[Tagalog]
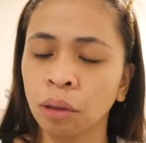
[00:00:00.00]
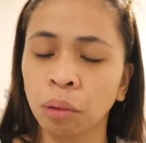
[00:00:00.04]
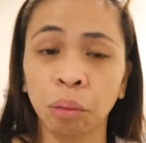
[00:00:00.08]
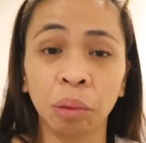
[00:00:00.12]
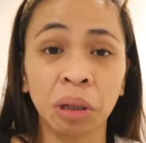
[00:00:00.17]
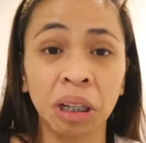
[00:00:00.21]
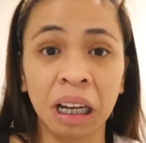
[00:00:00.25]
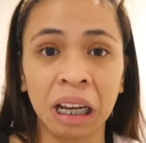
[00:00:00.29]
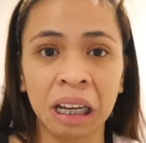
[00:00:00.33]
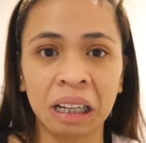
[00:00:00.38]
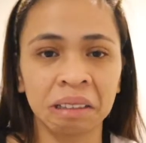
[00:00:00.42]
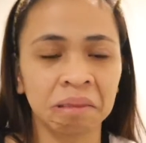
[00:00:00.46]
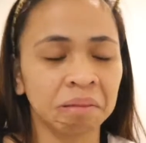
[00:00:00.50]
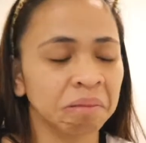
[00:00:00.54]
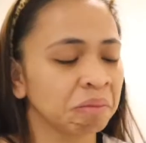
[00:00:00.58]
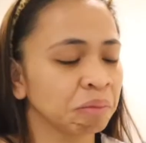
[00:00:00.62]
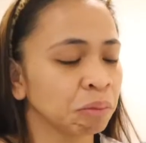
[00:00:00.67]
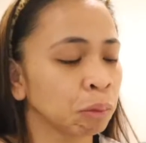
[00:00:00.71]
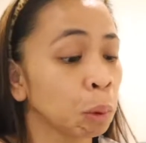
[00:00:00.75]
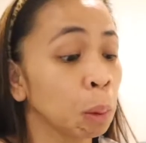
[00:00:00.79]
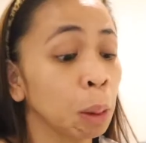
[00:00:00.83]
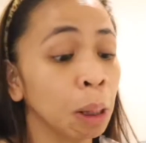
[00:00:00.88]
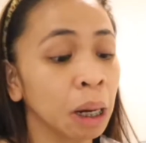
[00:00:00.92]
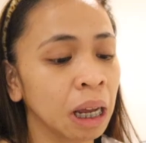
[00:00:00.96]
Wala.
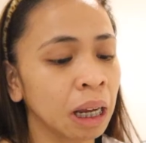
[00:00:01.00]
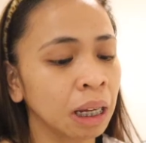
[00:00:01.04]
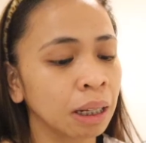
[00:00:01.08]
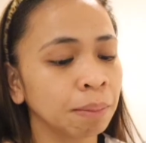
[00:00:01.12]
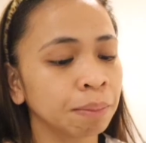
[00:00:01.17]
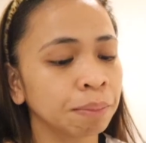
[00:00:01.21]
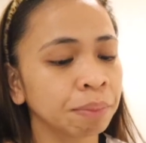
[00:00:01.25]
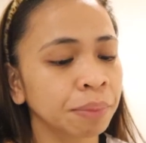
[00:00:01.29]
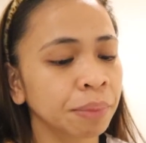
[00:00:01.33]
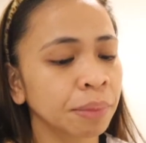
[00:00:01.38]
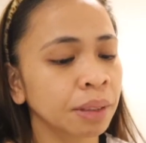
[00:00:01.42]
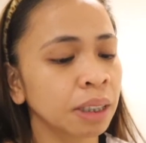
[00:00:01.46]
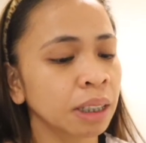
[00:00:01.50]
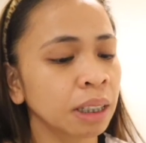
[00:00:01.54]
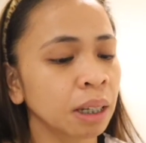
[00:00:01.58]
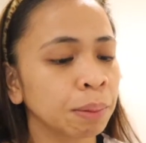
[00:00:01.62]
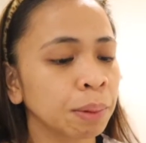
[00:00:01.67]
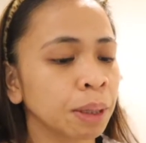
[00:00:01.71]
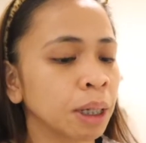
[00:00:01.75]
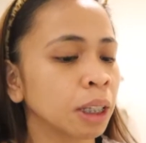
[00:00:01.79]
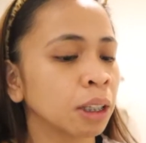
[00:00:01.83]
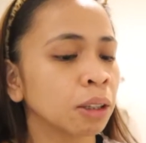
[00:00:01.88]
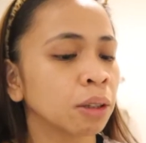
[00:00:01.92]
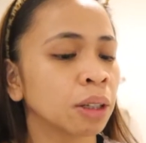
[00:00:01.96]
Wala.
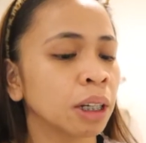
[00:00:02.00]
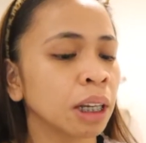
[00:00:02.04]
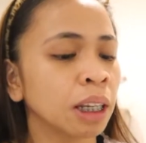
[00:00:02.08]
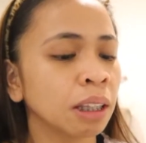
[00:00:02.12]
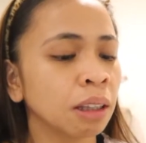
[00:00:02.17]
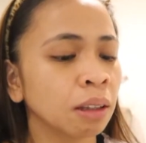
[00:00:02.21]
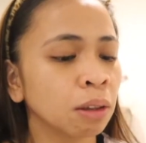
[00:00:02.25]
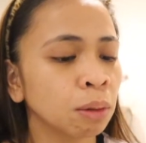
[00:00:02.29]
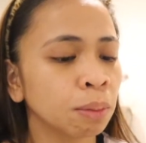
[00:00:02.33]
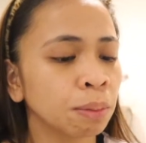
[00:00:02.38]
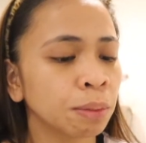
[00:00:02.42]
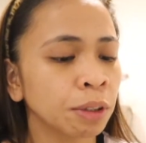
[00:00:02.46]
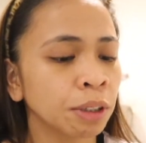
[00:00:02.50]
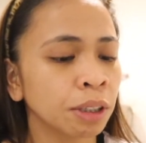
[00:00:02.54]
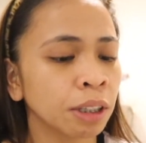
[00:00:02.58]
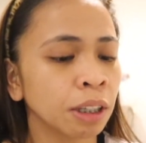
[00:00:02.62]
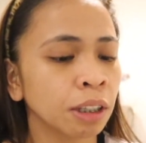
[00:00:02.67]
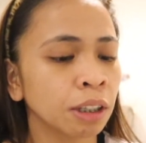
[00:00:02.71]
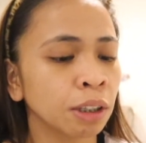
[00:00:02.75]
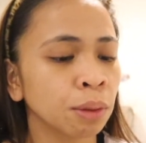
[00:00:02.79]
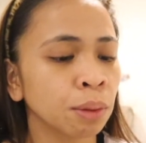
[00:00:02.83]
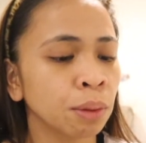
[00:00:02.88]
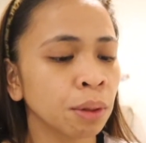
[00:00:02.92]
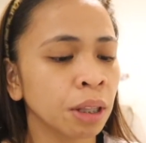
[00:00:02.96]
Sabi dito, 92%
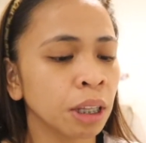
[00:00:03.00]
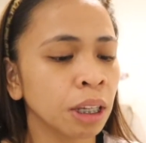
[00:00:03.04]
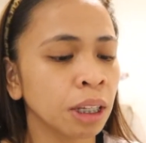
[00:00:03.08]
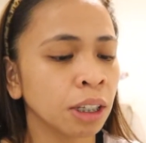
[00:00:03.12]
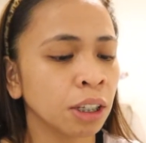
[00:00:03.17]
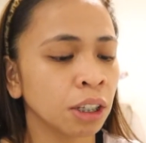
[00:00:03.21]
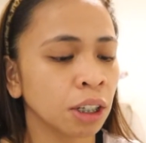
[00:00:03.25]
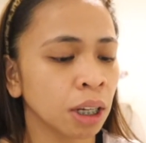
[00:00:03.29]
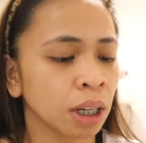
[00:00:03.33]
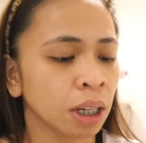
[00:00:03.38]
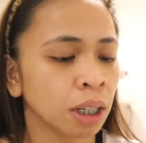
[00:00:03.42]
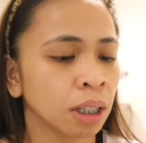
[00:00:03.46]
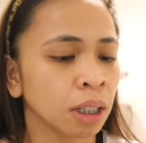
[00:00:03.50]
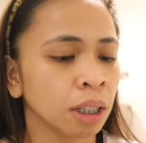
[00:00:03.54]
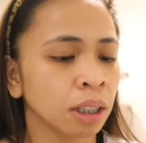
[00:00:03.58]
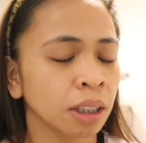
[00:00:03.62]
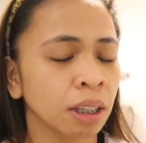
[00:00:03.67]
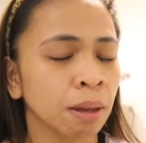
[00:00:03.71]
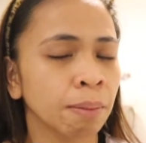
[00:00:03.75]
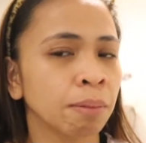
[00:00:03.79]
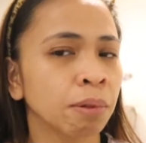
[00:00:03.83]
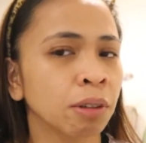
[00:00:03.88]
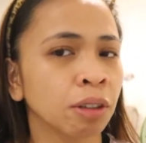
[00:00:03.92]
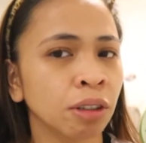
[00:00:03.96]
soothing gel.
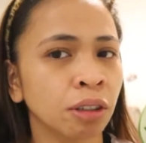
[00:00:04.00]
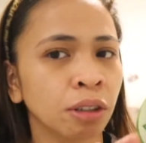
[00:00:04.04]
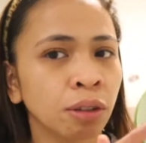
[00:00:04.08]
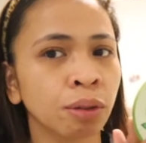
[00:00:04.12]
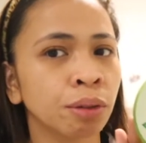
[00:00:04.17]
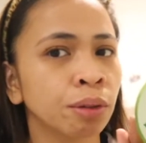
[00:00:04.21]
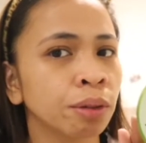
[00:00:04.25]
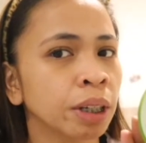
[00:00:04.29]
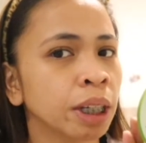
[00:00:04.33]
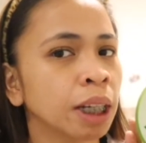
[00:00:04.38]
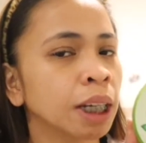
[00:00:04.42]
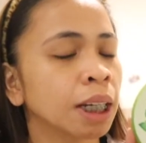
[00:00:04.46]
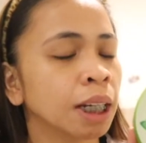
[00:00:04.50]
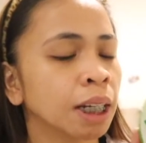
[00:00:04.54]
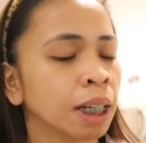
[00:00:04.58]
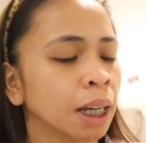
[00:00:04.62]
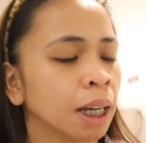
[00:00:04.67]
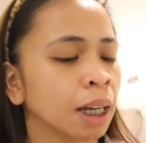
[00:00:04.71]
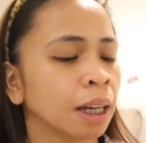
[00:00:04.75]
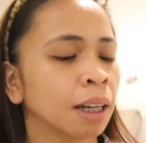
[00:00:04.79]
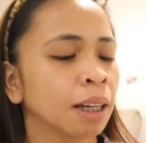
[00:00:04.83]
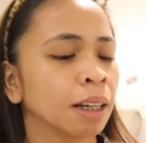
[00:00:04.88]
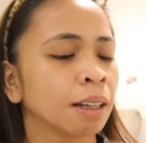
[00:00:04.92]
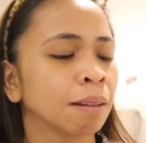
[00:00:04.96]
Tapos, Korean
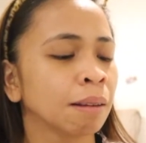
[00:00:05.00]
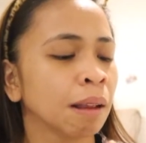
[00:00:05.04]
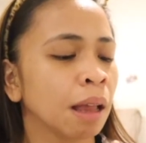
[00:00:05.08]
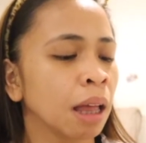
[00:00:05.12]
na.